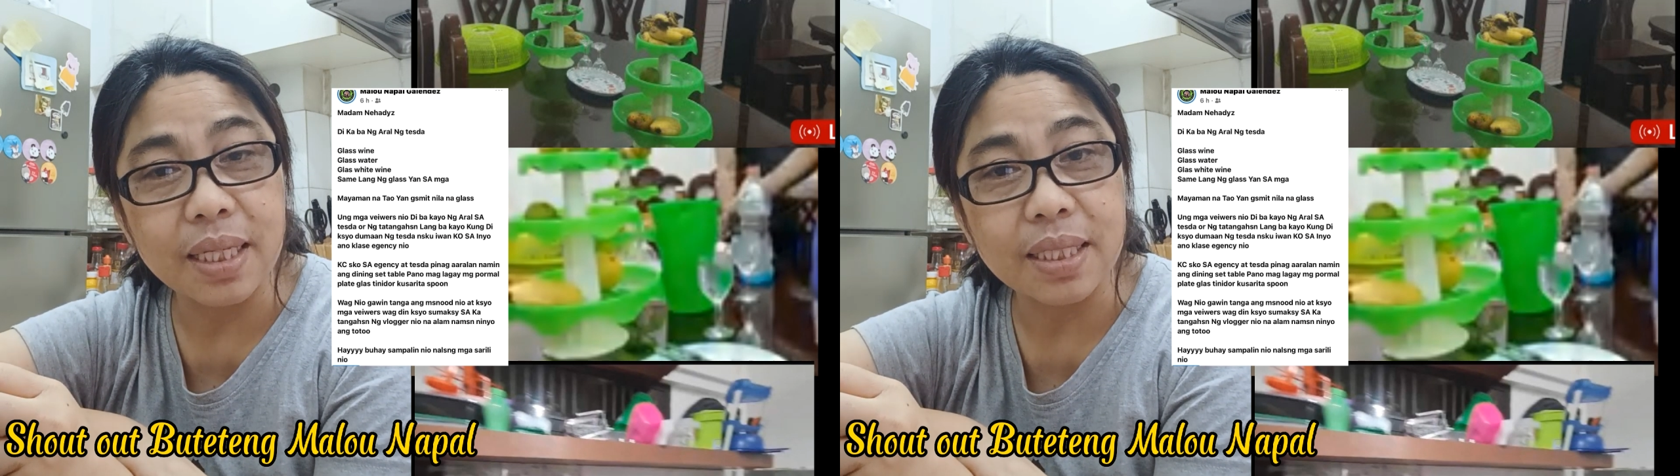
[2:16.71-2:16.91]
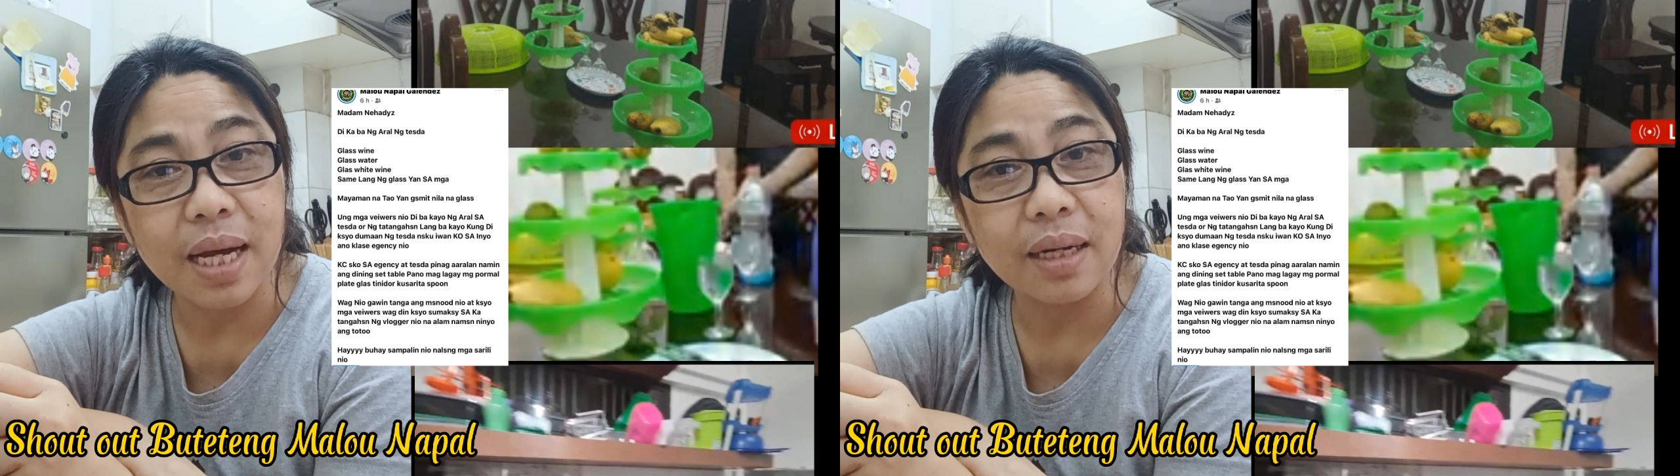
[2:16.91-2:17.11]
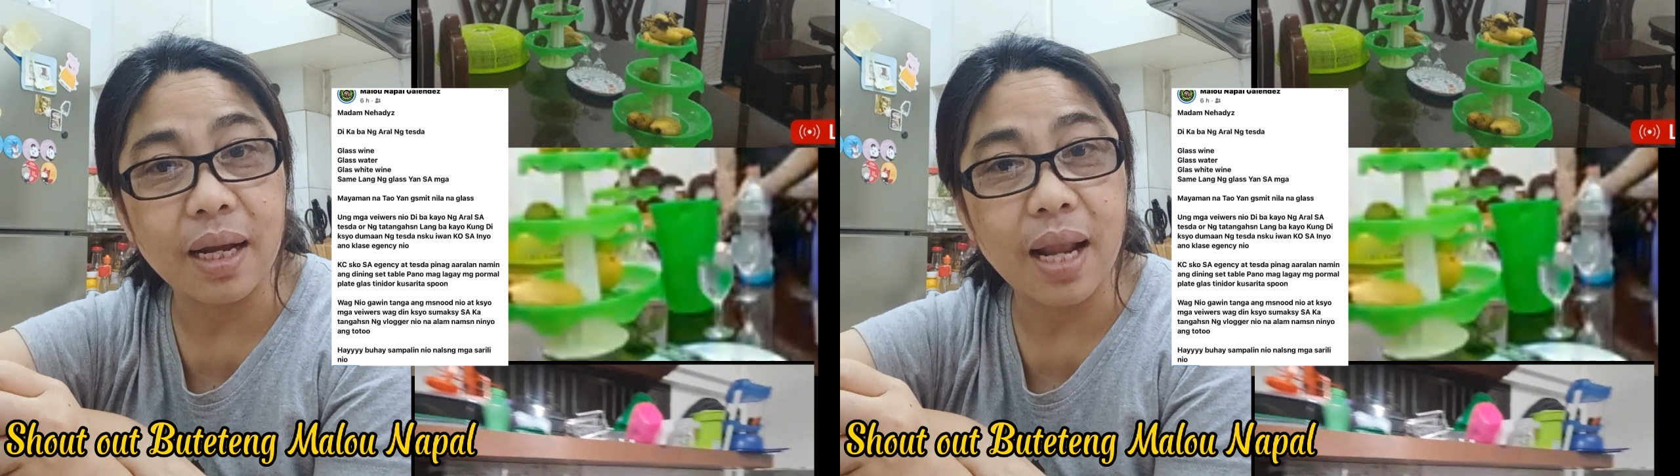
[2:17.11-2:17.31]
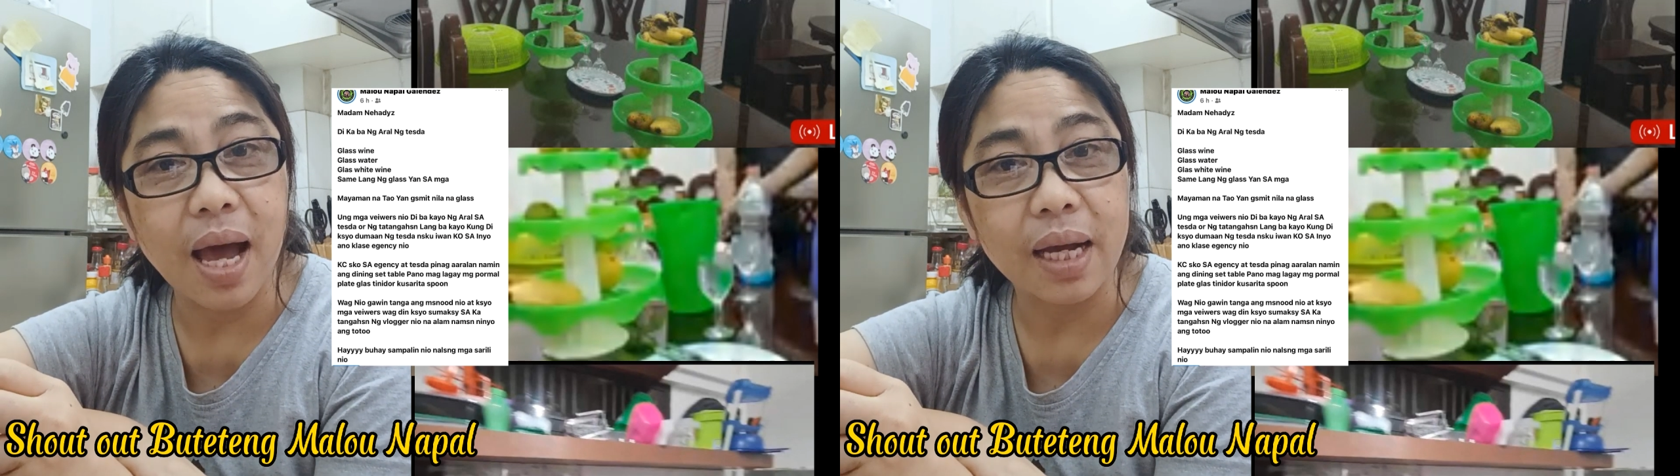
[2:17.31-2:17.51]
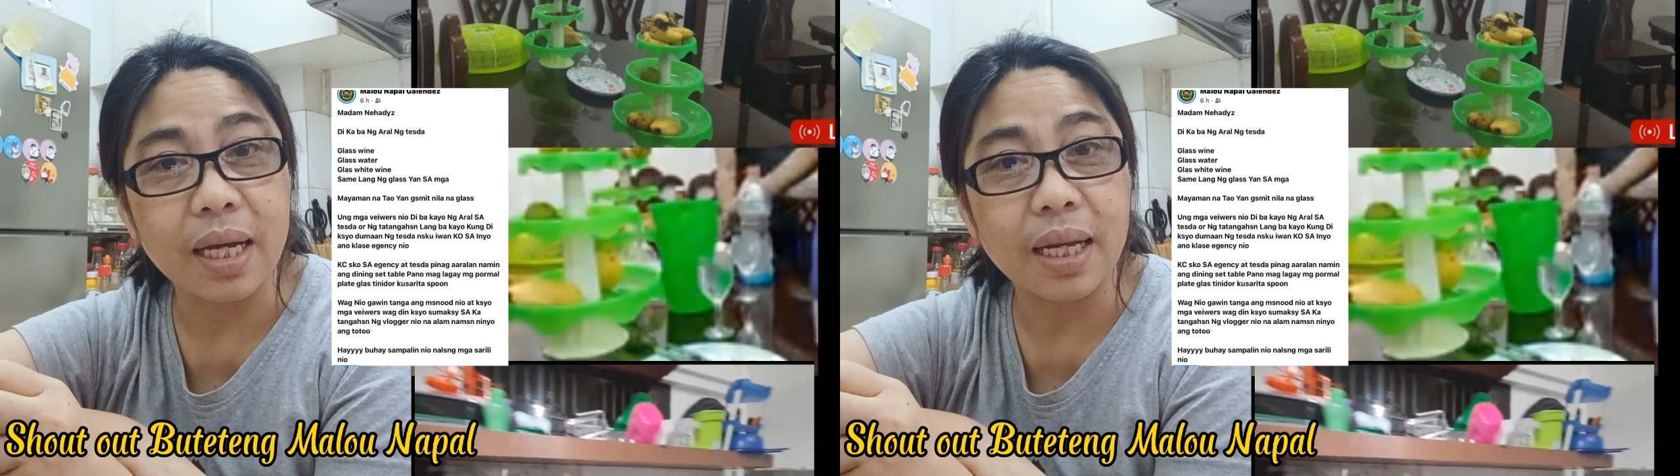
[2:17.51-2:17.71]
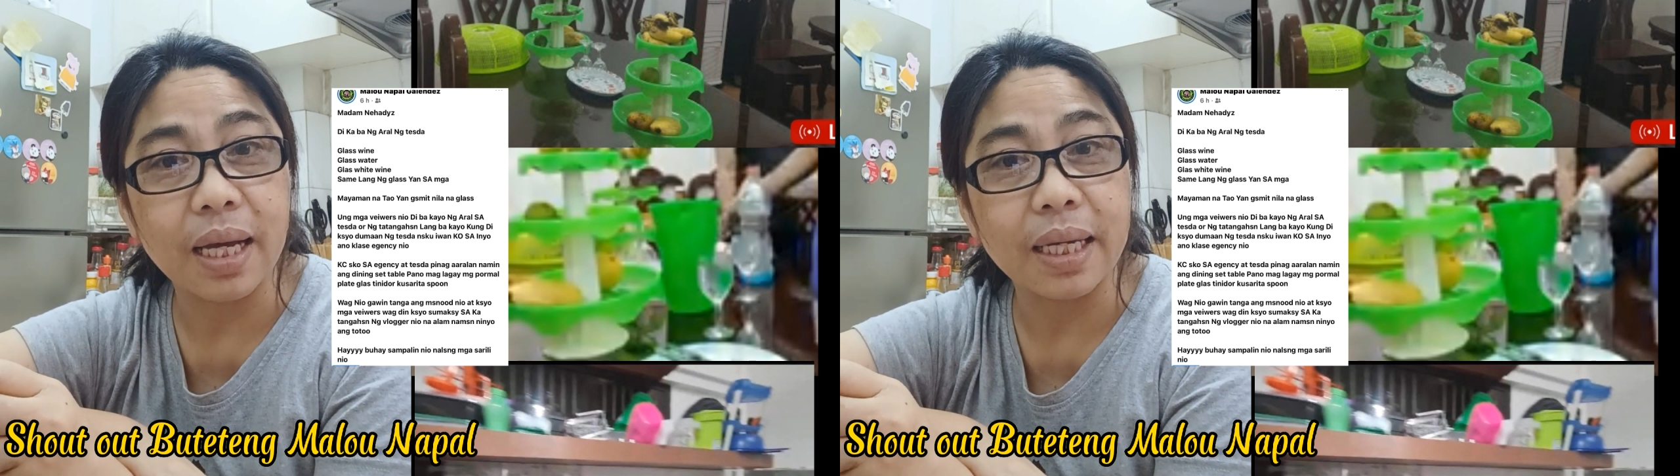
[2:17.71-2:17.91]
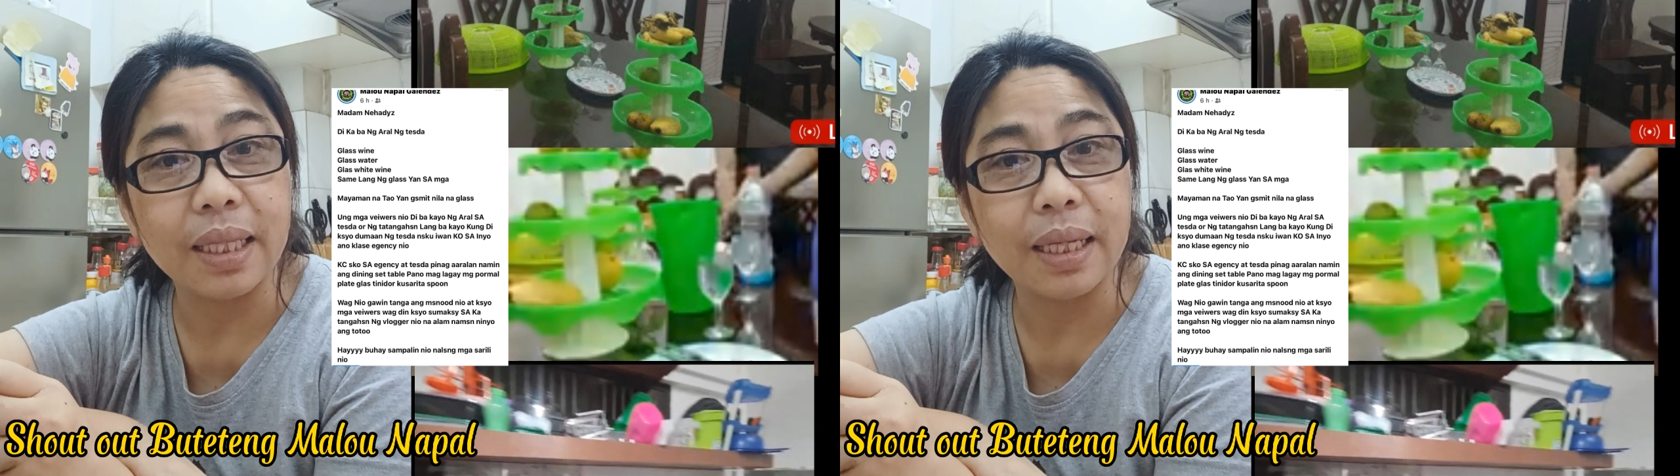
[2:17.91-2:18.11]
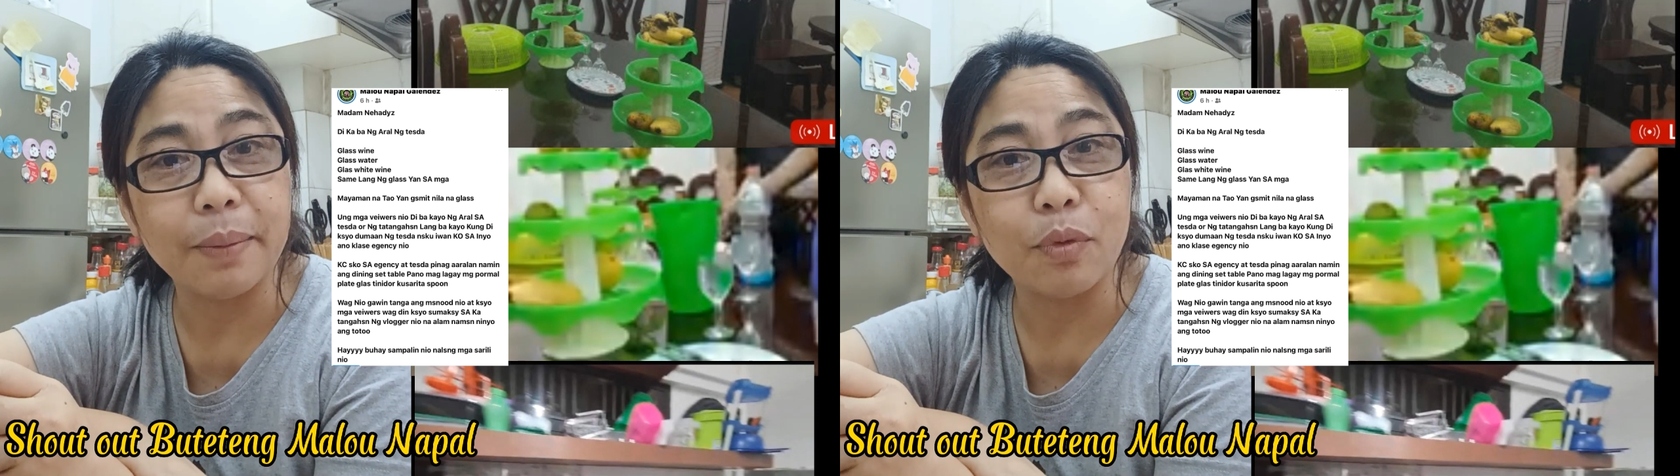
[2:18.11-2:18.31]
isang lalaki na
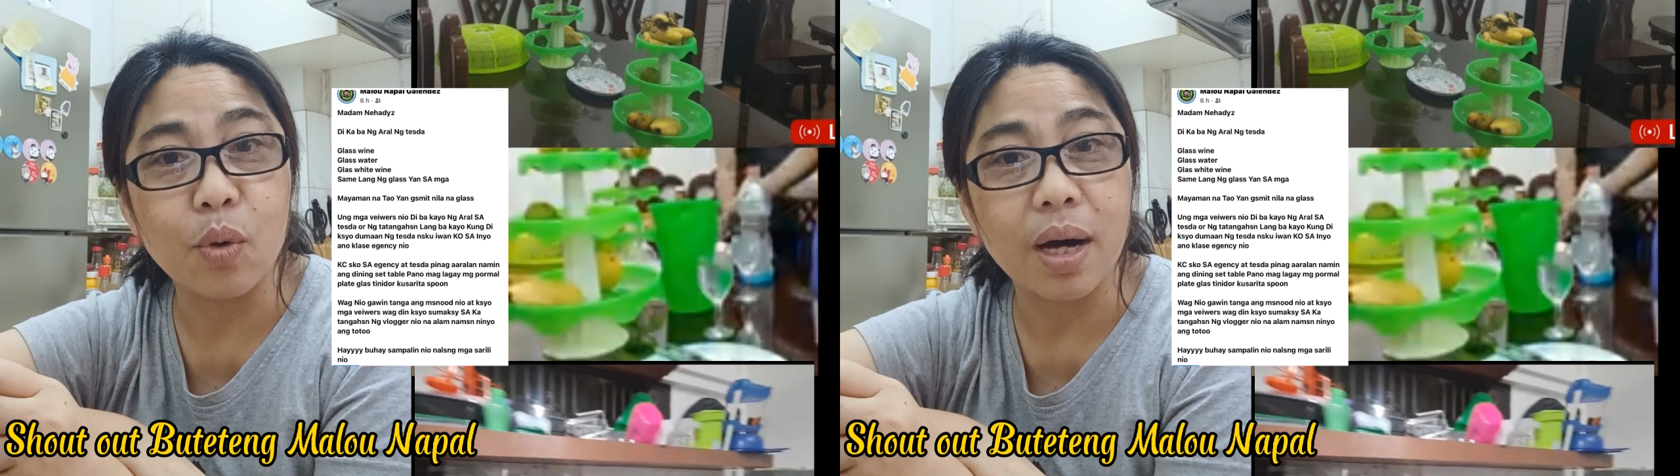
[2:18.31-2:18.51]
hindi mo